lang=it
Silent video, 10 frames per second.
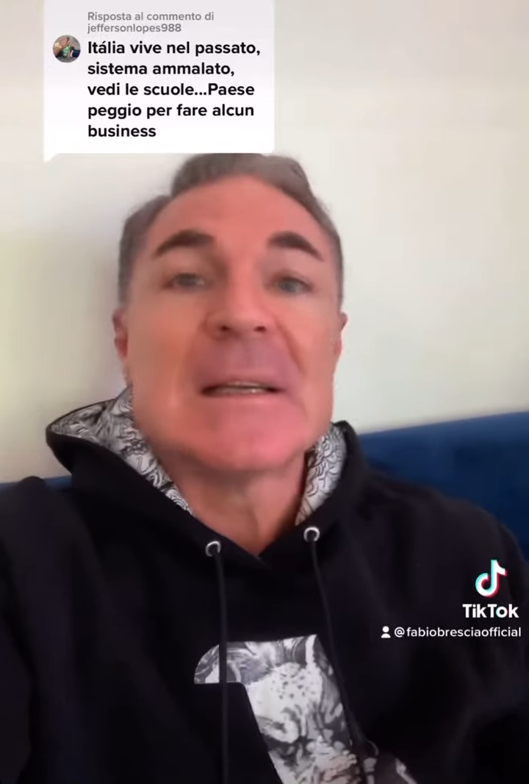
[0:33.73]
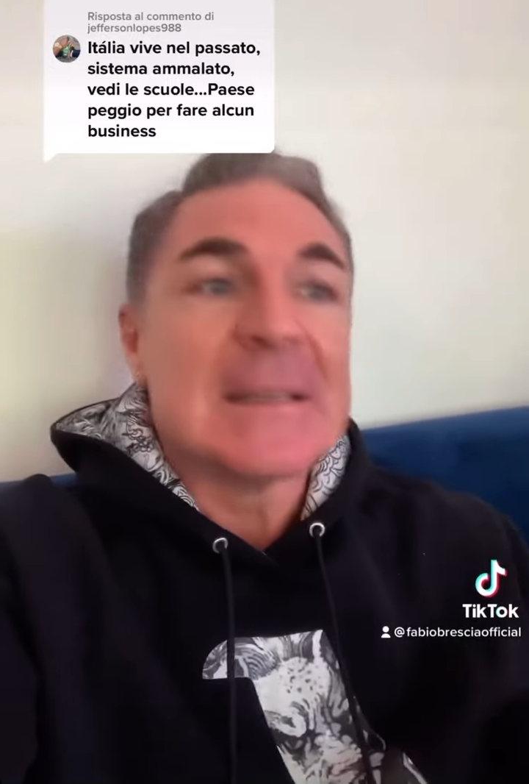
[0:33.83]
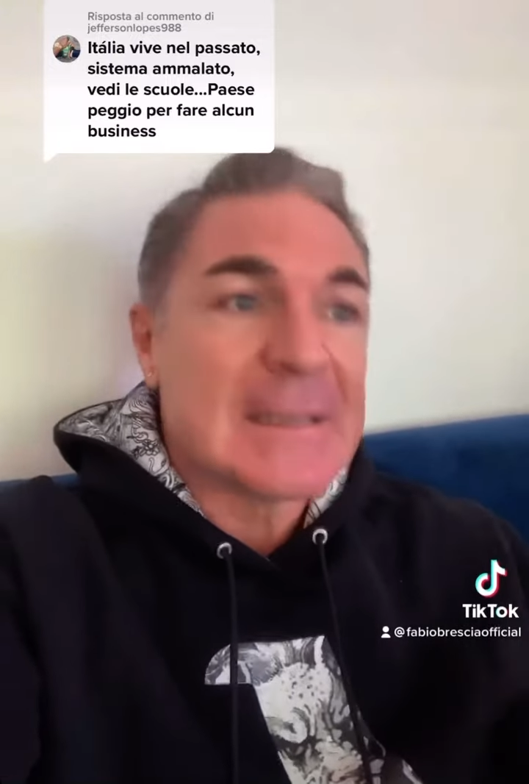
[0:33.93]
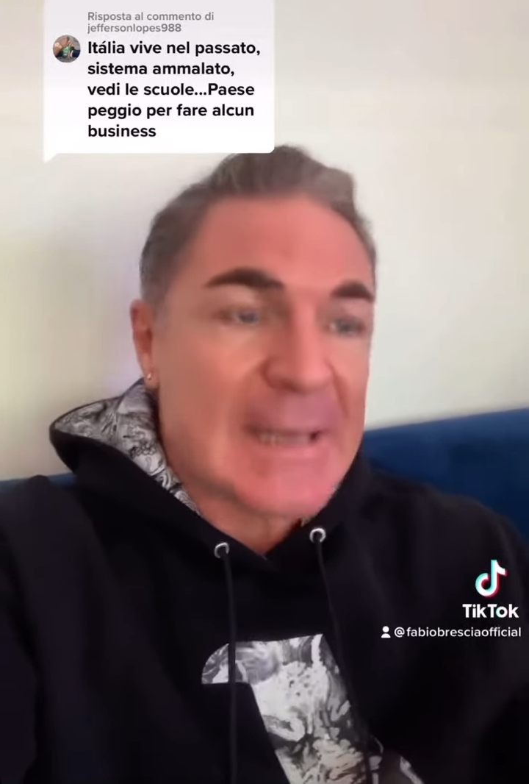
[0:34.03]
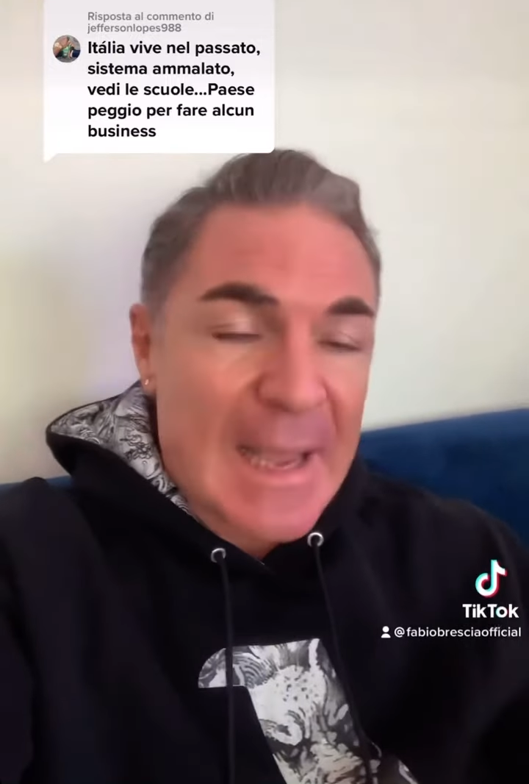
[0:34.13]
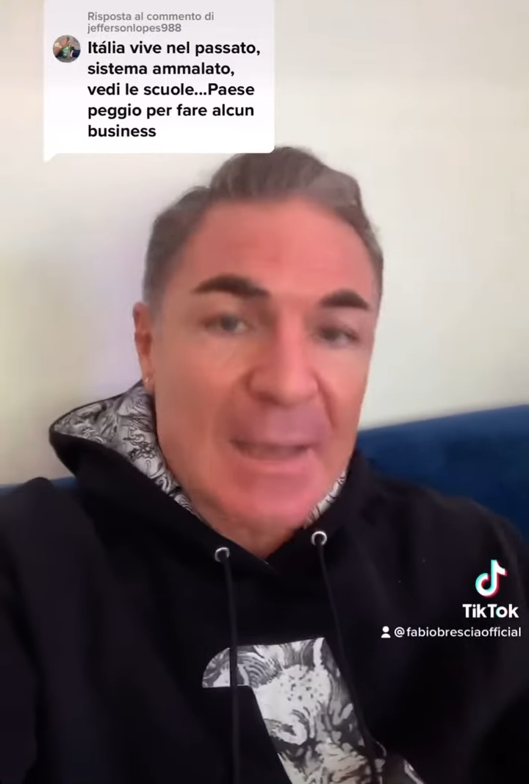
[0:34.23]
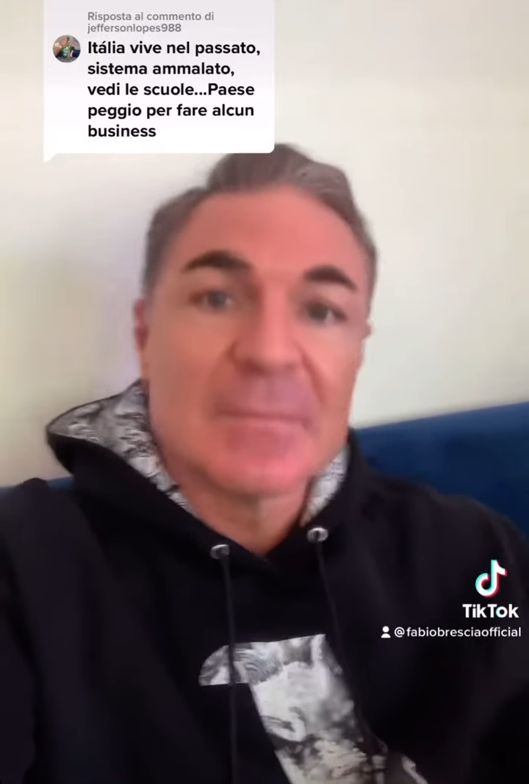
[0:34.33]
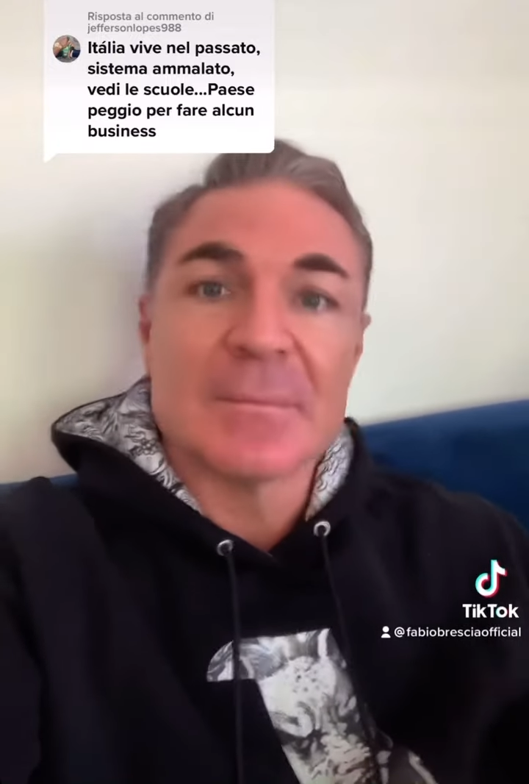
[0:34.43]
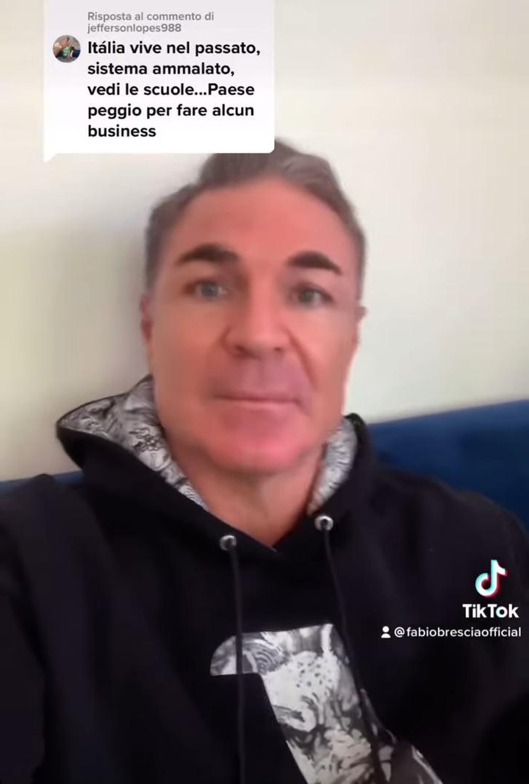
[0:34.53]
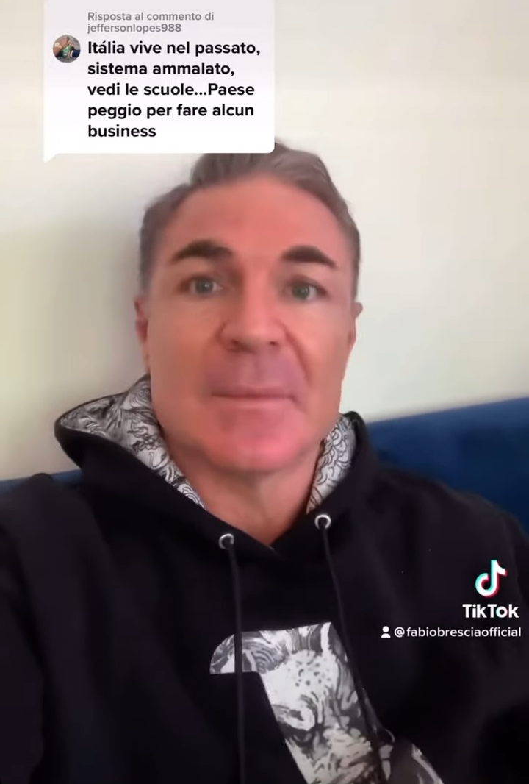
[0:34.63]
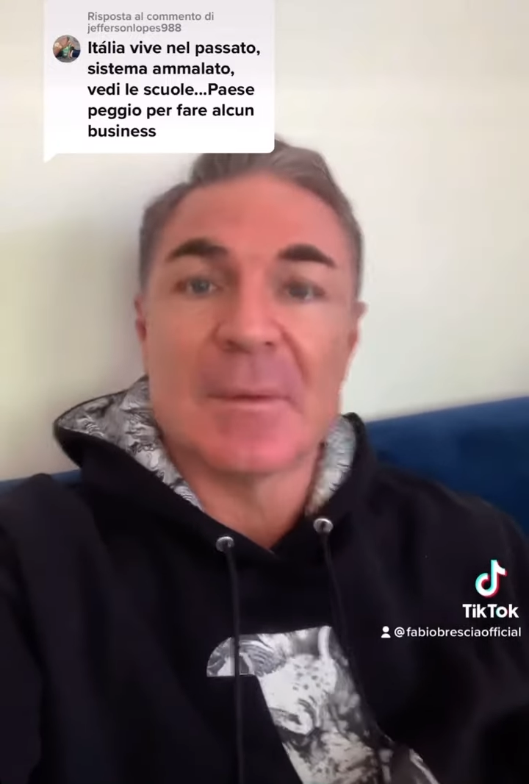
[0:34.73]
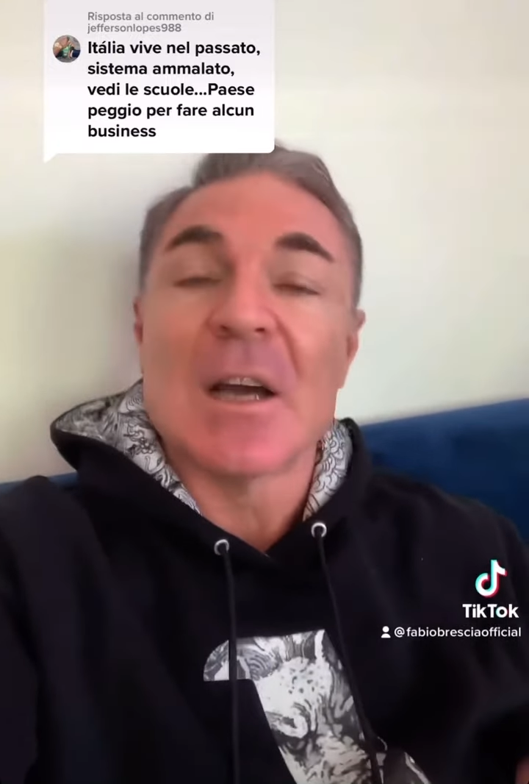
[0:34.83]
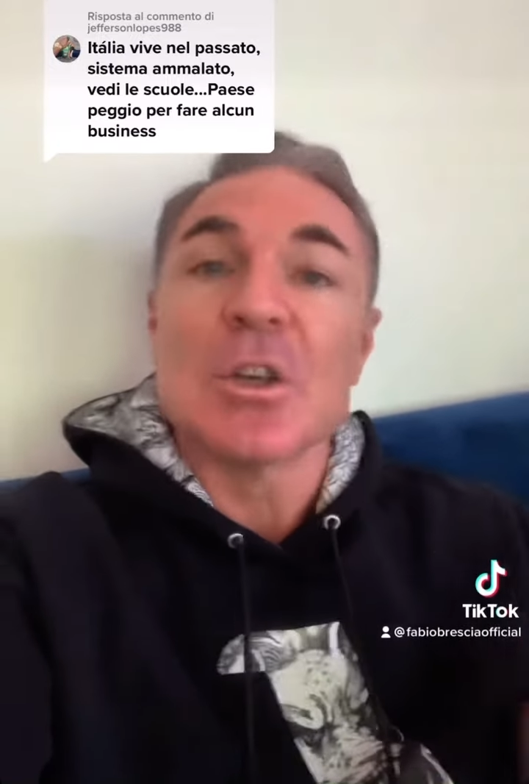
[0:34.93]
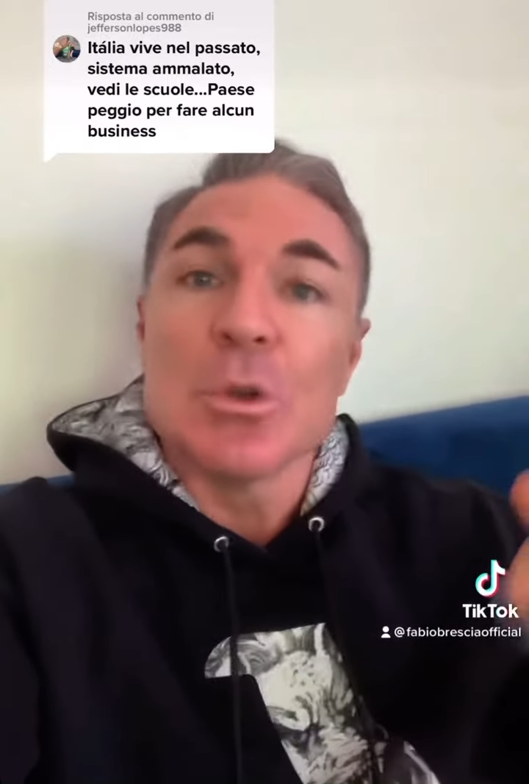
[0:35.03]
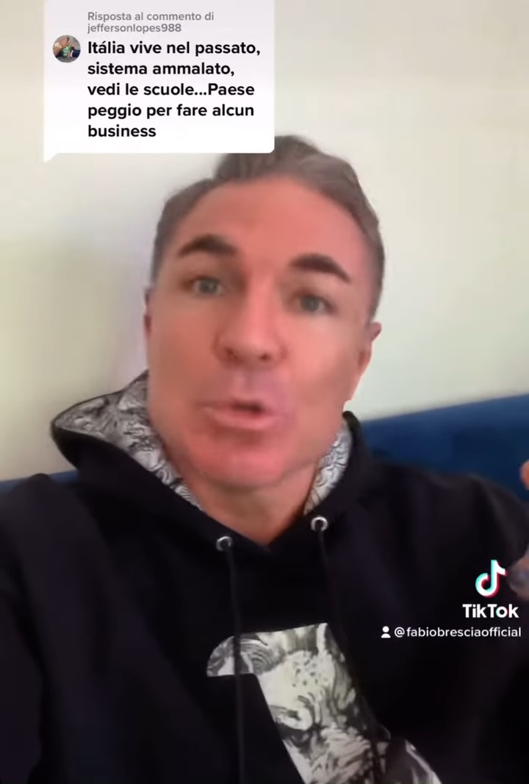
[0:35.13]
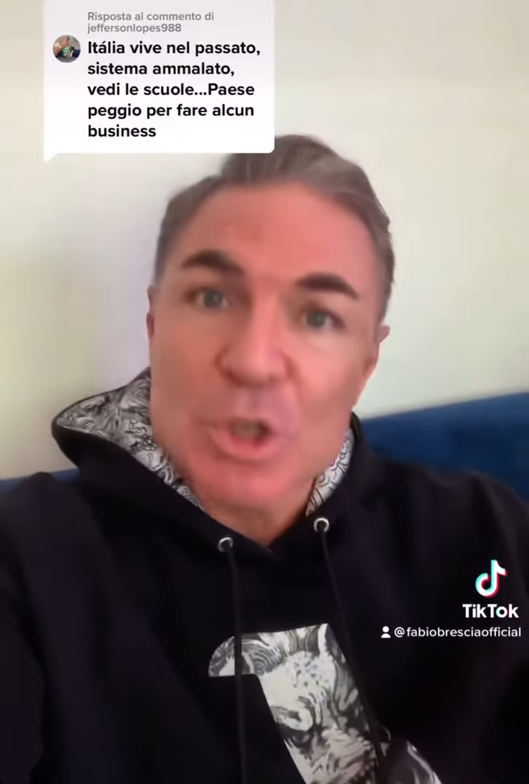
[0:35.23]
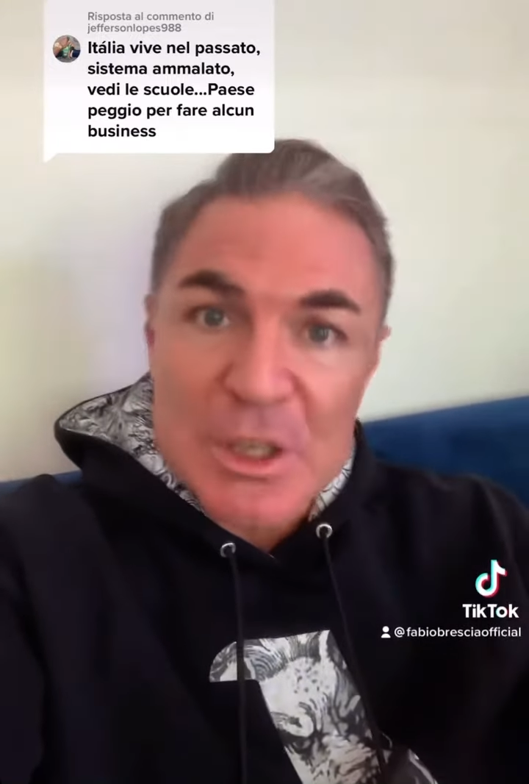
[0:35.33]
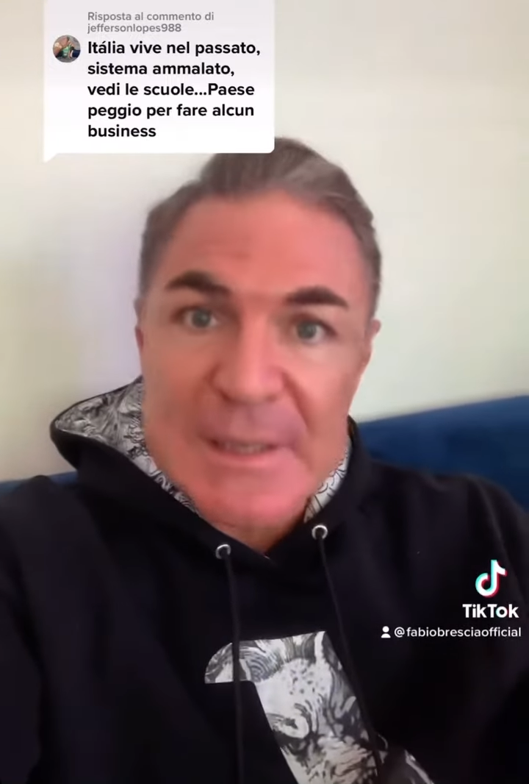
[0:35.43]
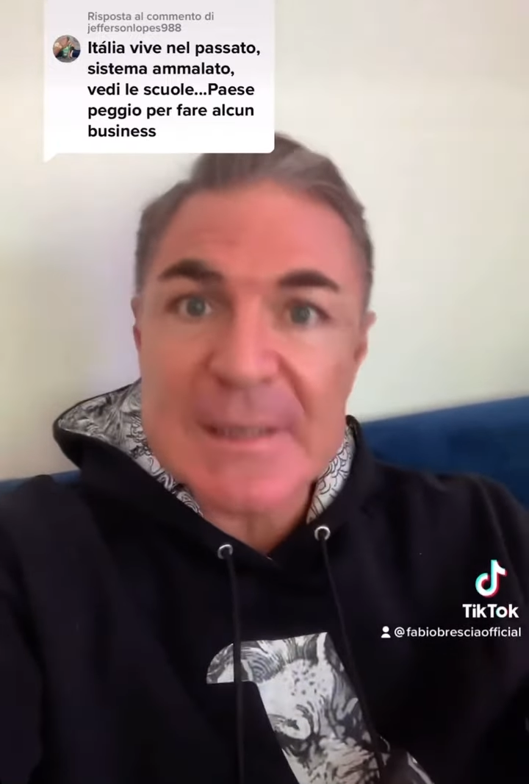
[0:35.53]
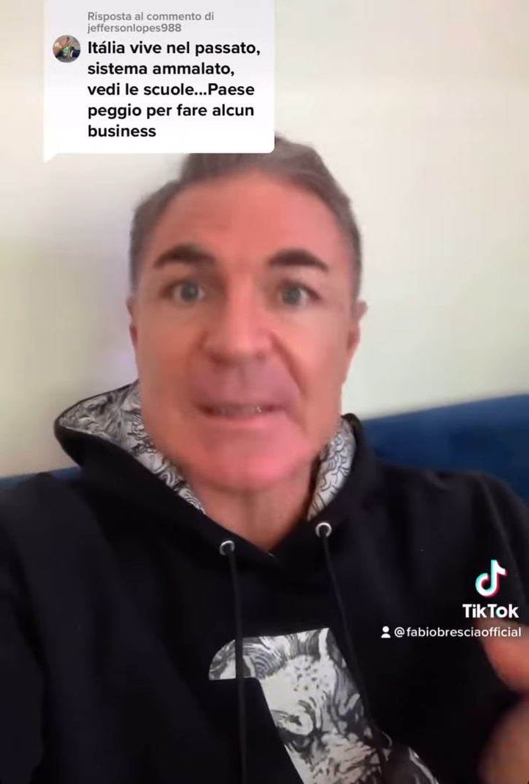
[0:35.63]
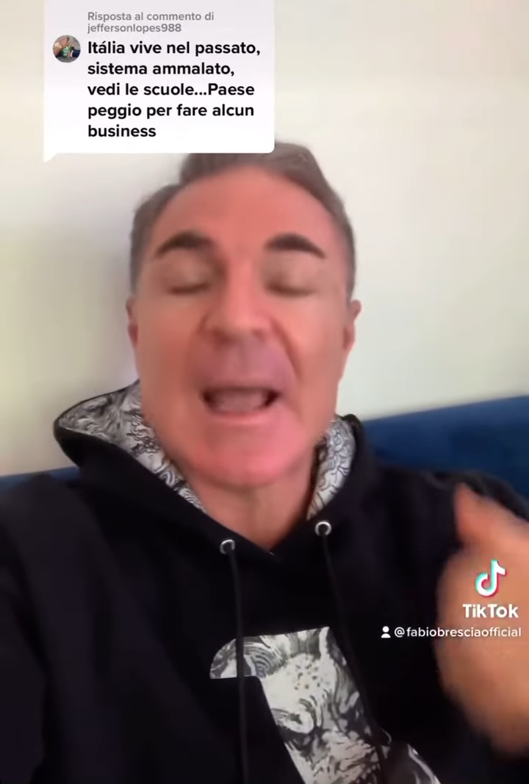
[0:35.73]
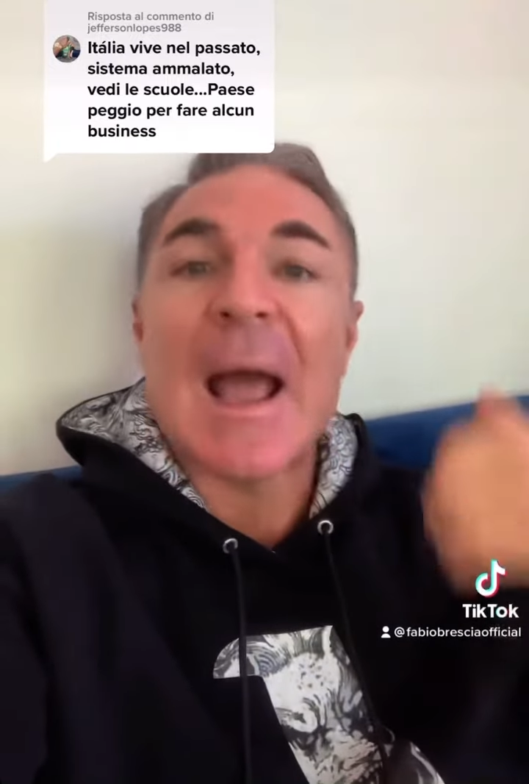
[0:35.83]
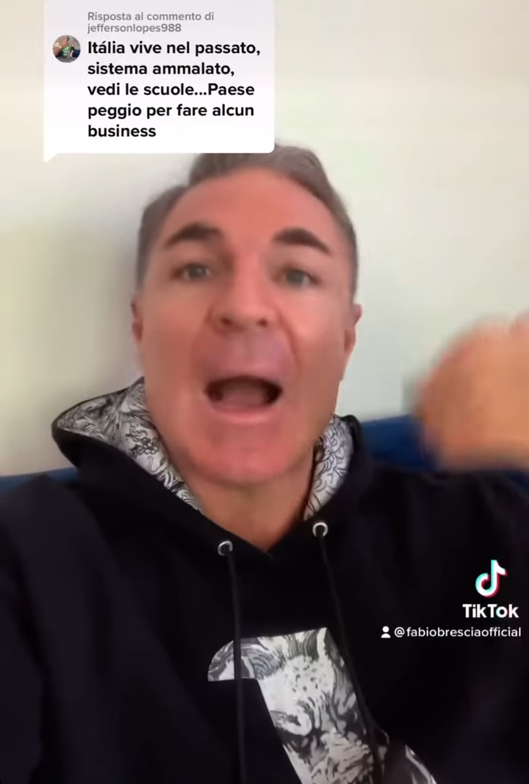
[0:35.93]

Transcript: se riuscisse